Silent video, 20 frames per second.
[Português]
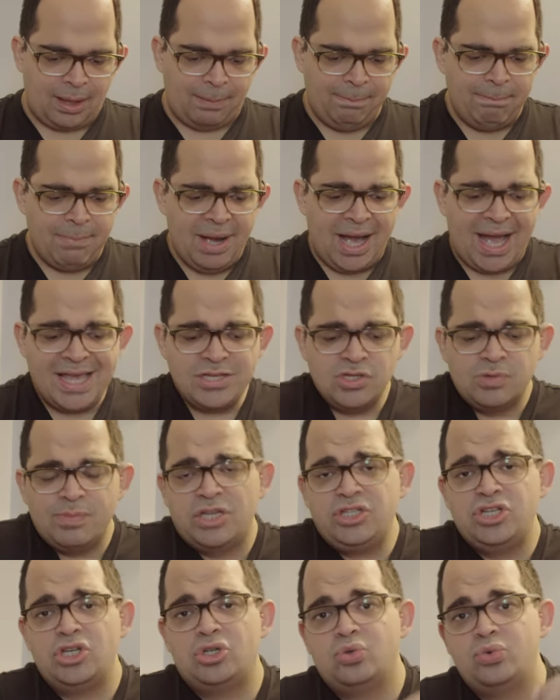mas
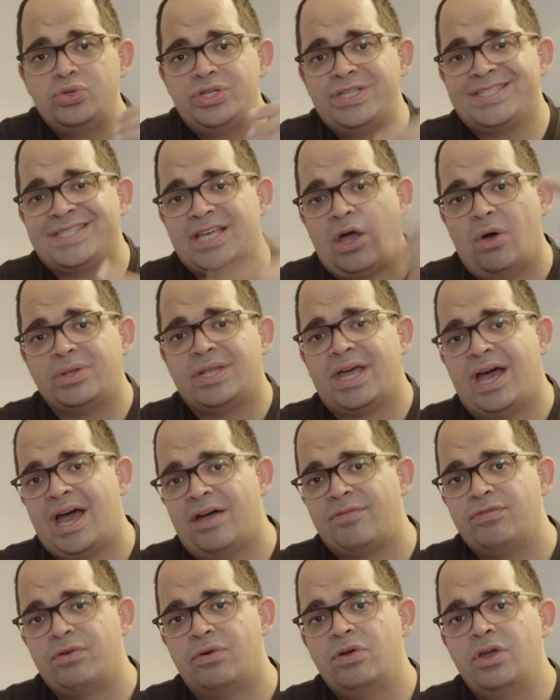uma atitude
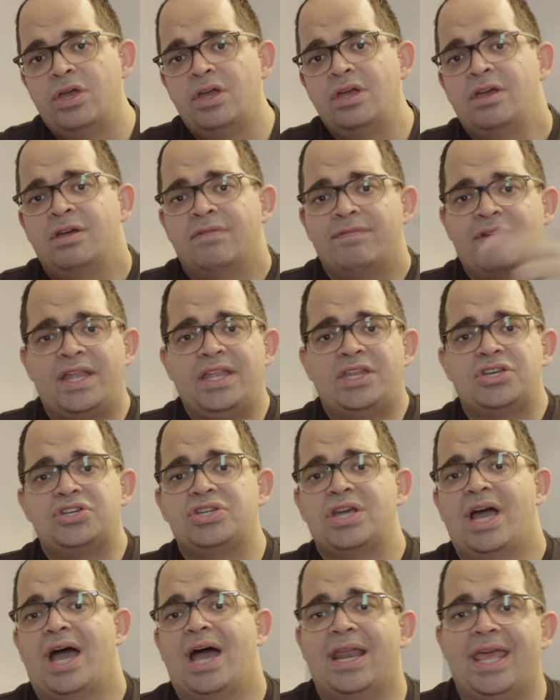saudável vai
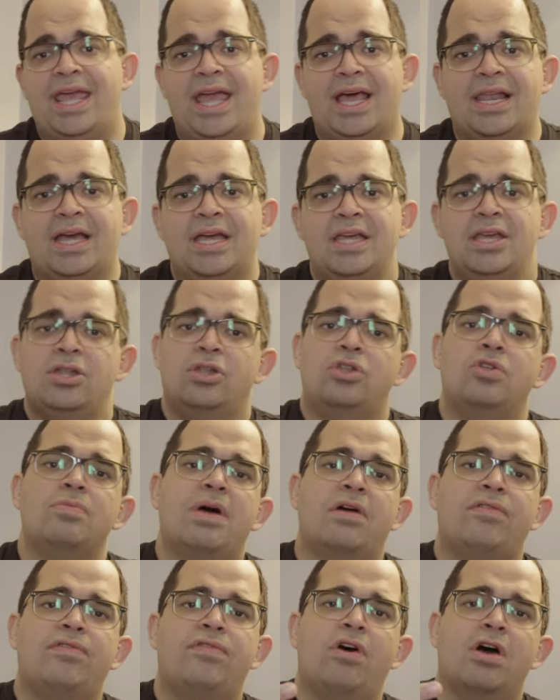deixar ela de
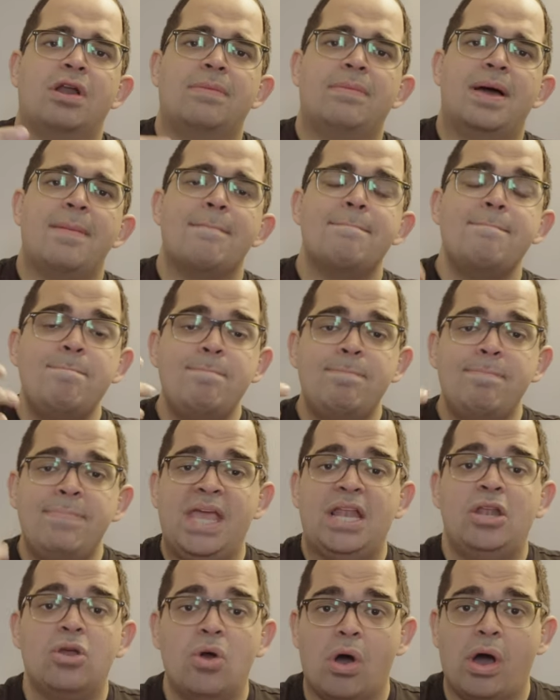uma forma
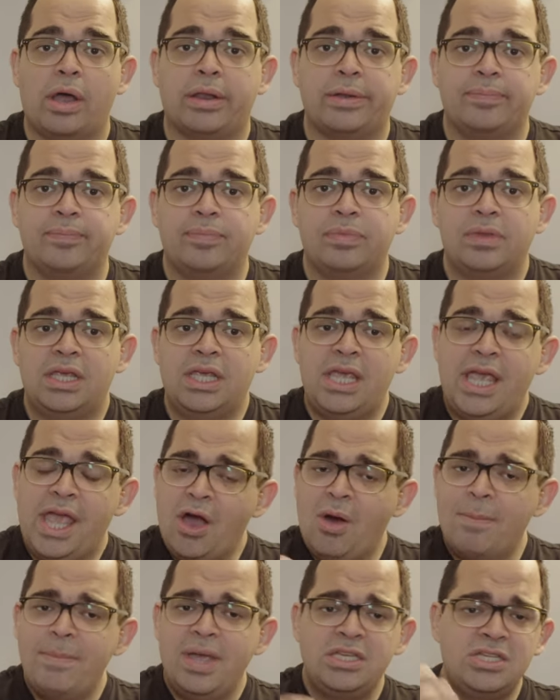melhor. E
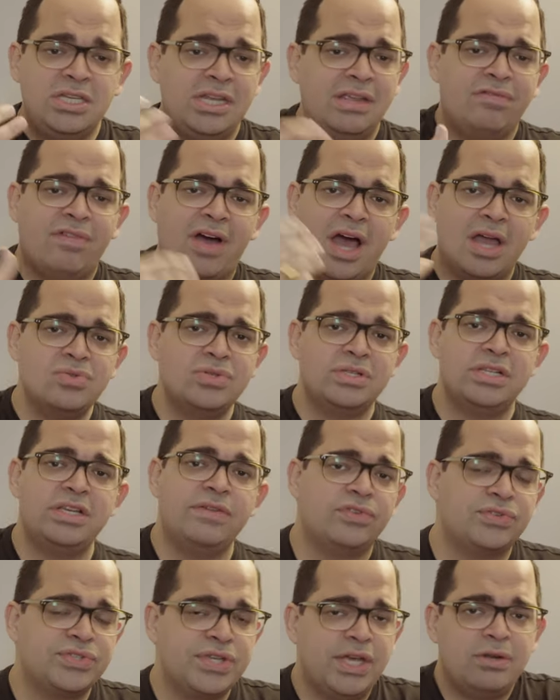realmente tem vários
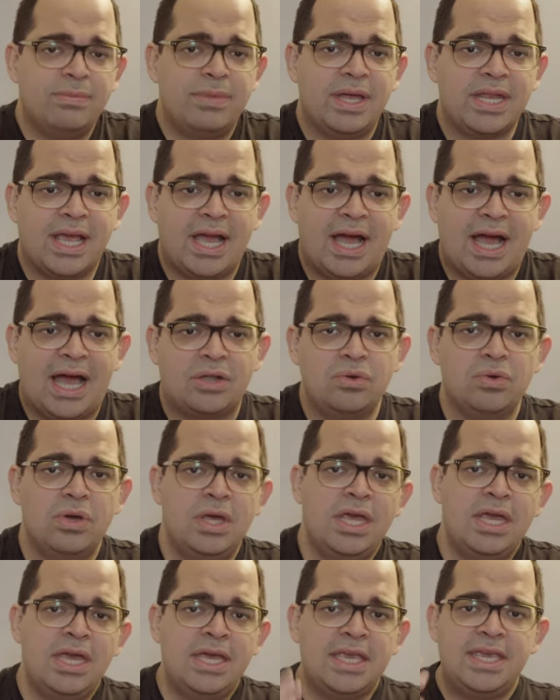livros aí no mercado
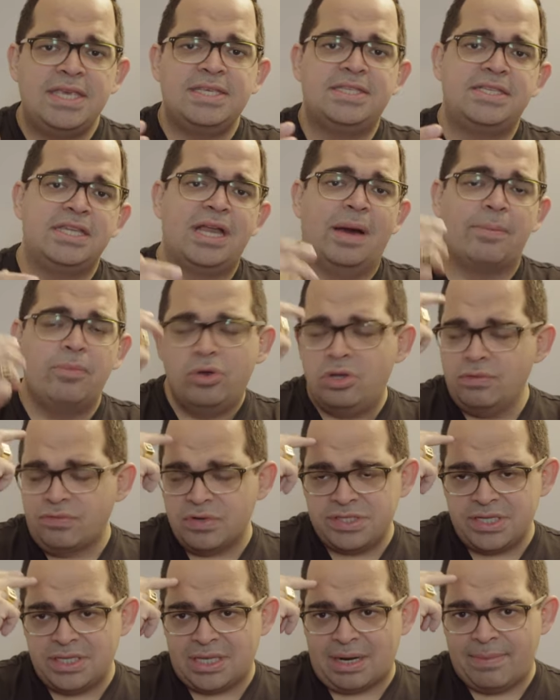que ensina muito
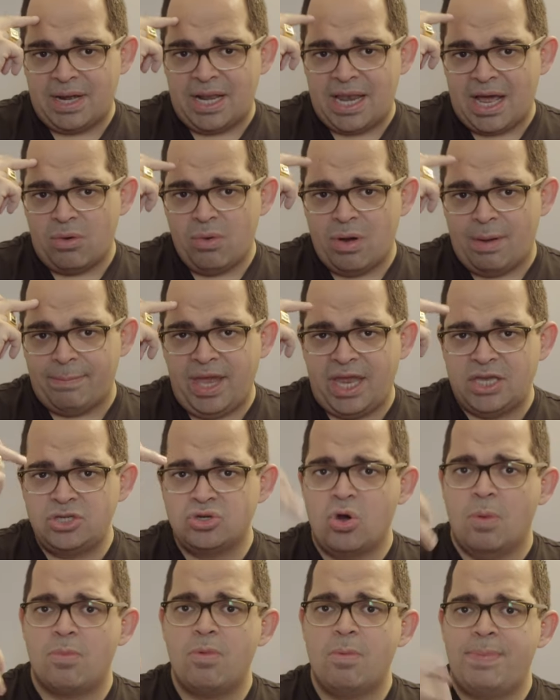você trabalhar com a
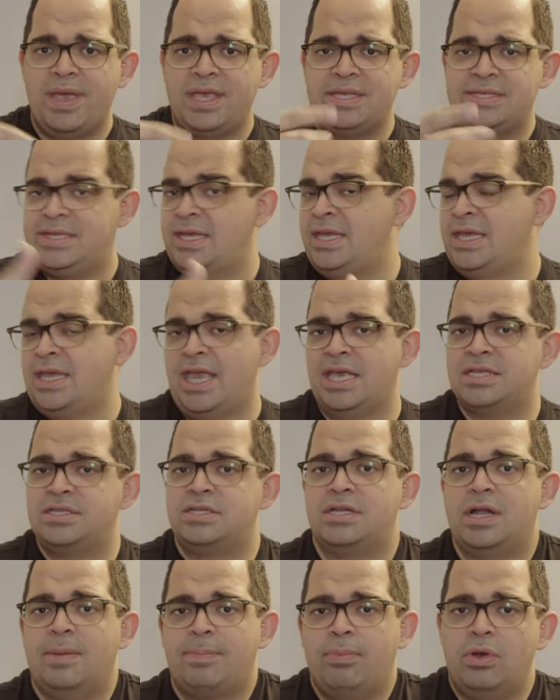mente, como Pense e
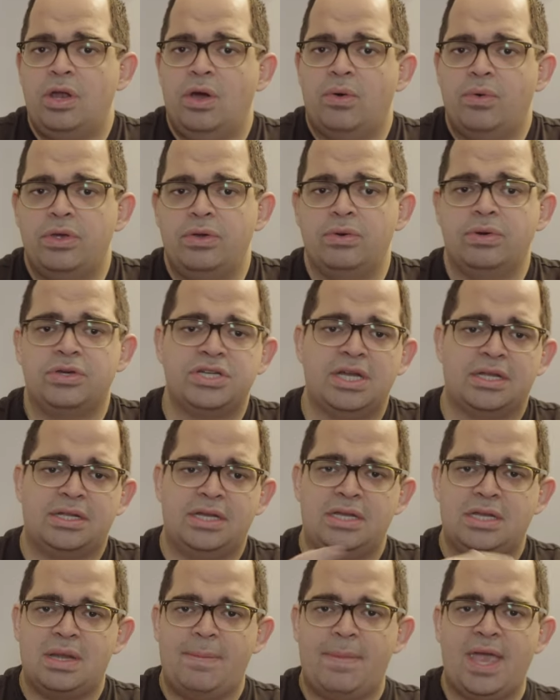Enriqueça de Napoleão Hill, que já
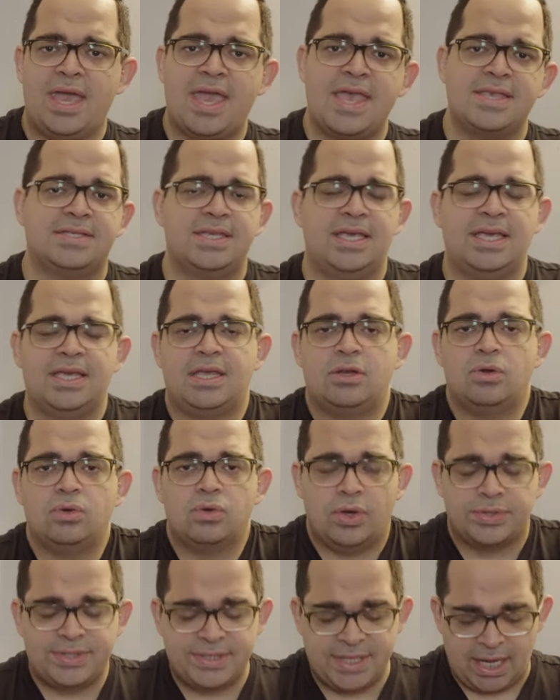tem também a resenha aqui no
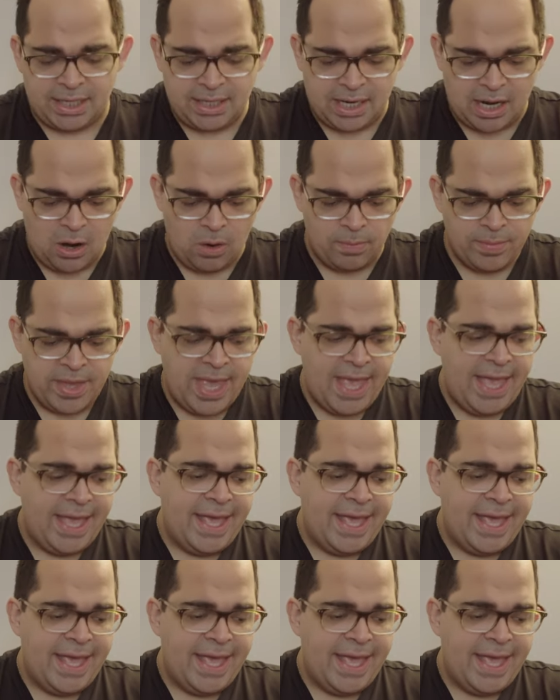nosso canal.